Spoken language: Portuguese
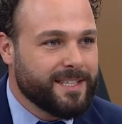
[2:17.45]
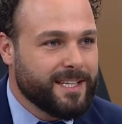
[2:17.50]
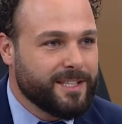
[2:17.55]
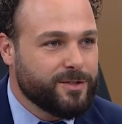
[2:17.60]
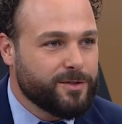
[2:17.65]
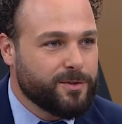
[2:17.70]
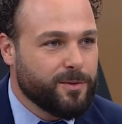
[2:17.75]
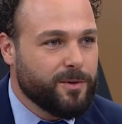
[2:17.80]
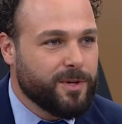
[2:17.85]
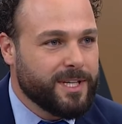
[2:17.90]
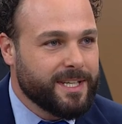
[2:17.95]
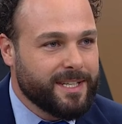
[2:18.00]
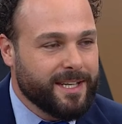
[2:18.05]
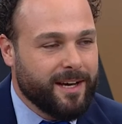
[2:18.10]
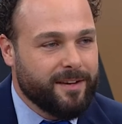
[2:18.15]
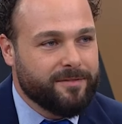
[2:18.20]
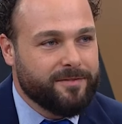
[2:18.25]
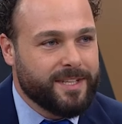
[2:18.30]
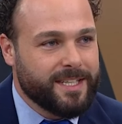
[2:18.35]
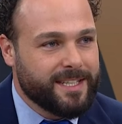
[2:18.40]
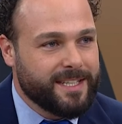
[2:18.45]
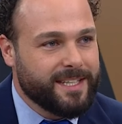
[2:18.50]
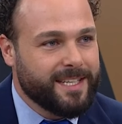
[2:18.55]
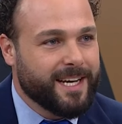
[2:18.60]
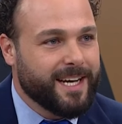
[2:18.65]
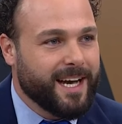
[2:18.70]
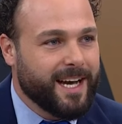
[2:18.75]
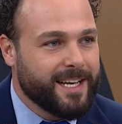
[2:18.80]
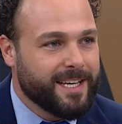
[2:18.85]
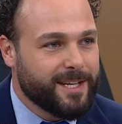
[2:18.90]
da história, da vida, da
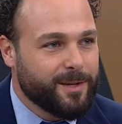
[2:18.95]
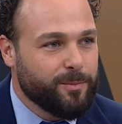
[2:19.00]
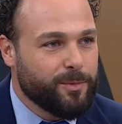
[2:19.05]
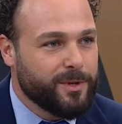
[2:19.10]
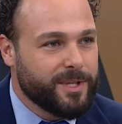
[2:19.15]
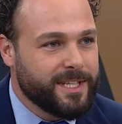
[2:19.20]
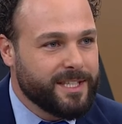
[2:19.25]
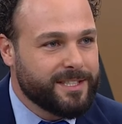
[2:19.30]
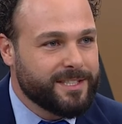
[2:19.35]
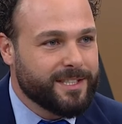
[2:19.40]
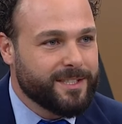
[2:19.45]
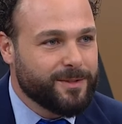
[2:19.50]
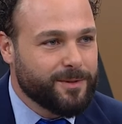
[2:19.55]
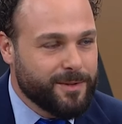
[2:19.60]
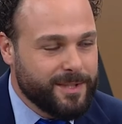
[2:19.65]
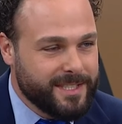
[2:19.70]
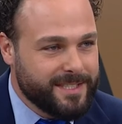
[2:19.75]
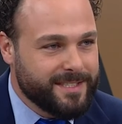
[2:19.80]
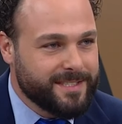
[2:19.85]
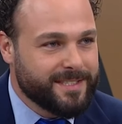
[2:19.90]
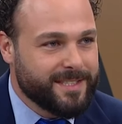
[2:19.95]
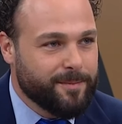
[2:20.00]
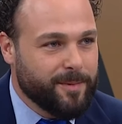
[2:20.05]
carreira política do Ulisses